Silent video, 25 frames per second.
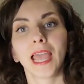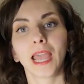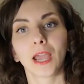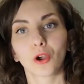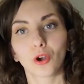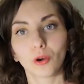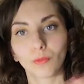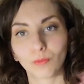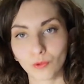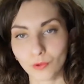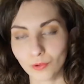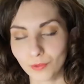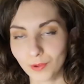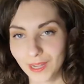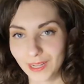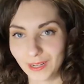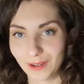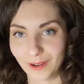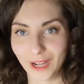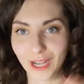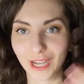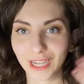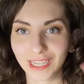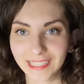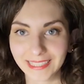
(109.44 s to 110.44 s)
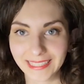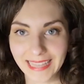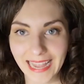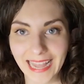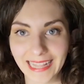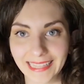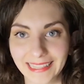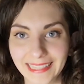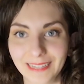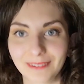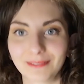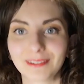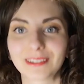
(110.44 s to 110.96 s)
Comunque,
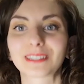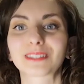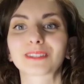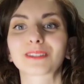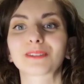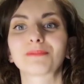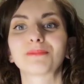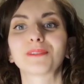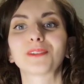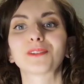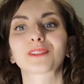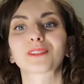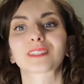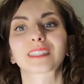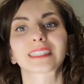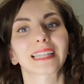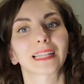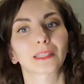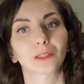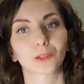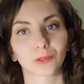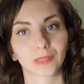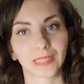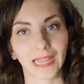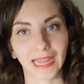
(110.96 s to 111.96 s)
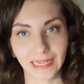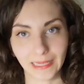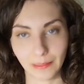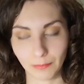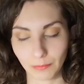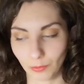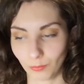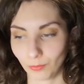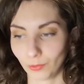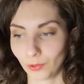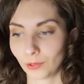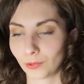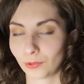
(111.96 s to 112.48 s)
nonostante questo mio stato d'animo
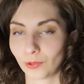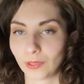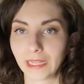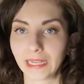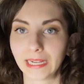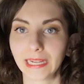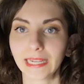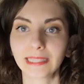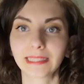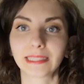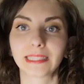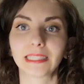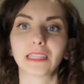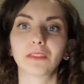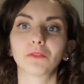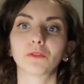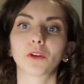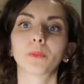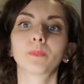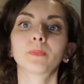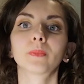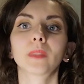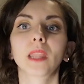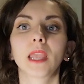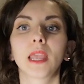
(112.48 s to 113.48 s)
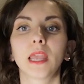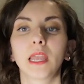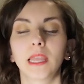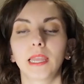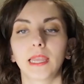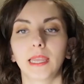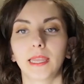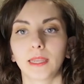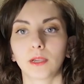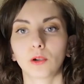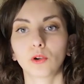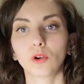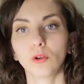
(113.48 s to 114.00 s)
molto negativo,
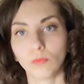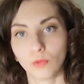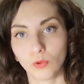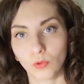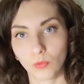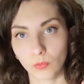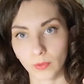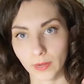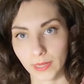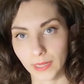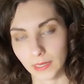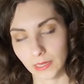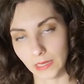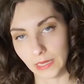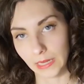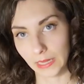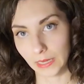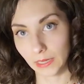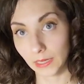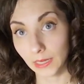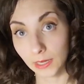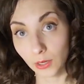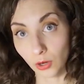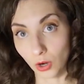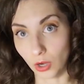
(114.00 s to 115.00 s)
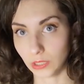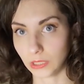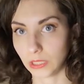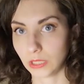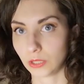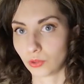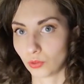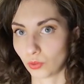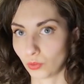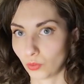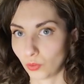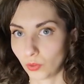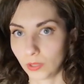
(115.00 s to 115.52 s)
eh, comunque le, le, cose
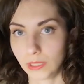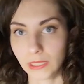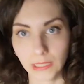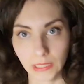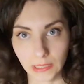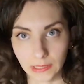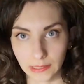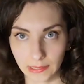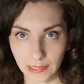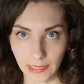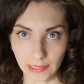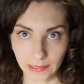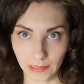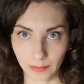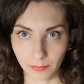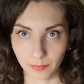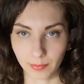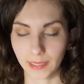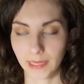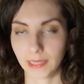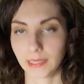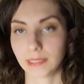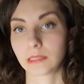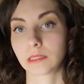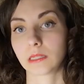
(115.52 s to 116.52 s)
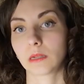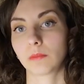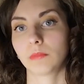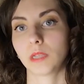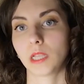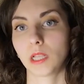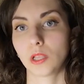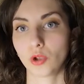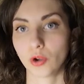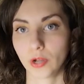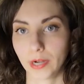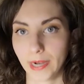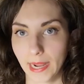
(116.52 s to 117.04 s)
sono iniziate presto a
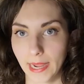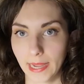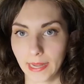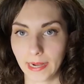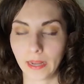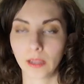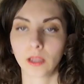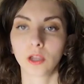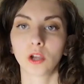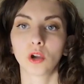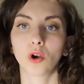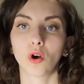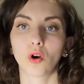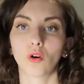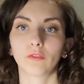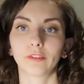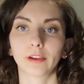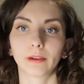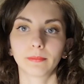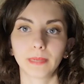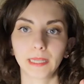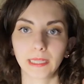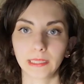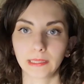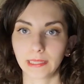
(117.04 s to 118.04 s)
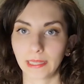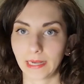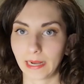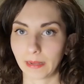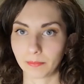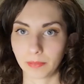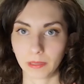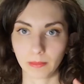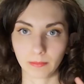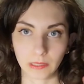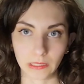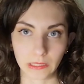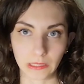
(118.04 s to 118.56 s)
migliorare. Ovviamente la
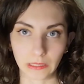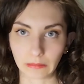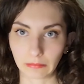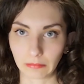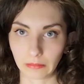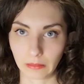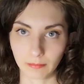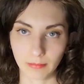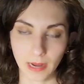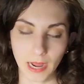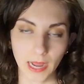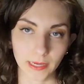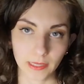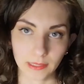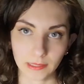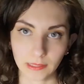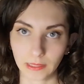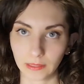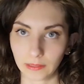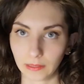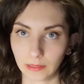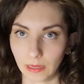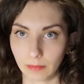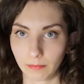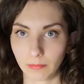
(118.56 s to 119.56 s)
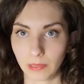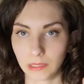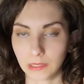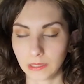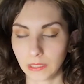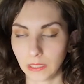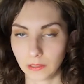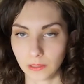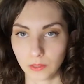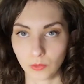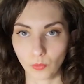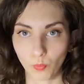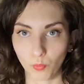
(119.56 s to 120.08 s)
prima settimana è stata
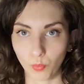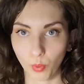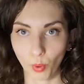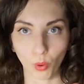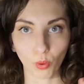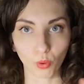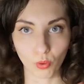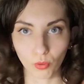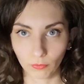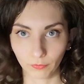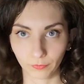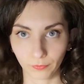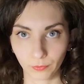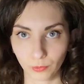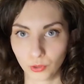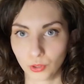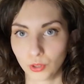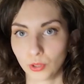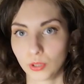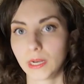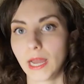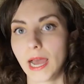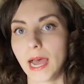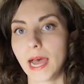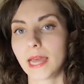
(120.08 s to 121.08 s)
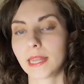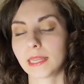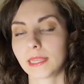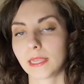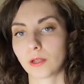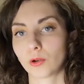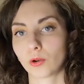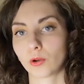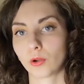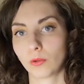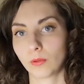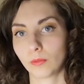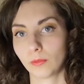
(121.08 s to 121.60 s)
abbastanza un po' confusionaria,
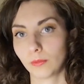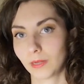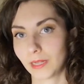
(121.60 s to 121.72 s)
ero